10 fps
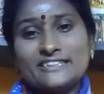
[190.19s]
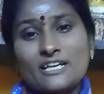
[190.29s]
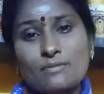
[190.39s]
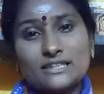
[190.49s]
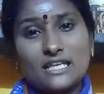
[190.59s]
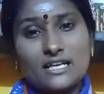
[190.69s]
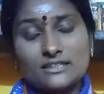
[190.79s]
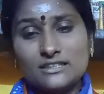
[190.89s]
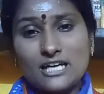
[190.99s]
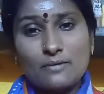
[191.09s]

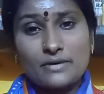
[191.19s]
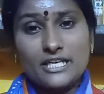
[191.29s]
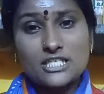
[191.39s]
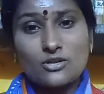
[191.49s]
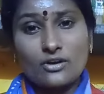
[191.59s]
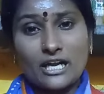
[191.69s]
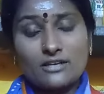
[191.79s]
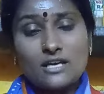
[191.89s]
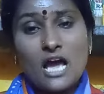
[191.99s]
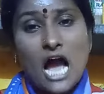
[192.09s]
அதர்மத்திலிருந்து அப்படின்னு சொல்றார்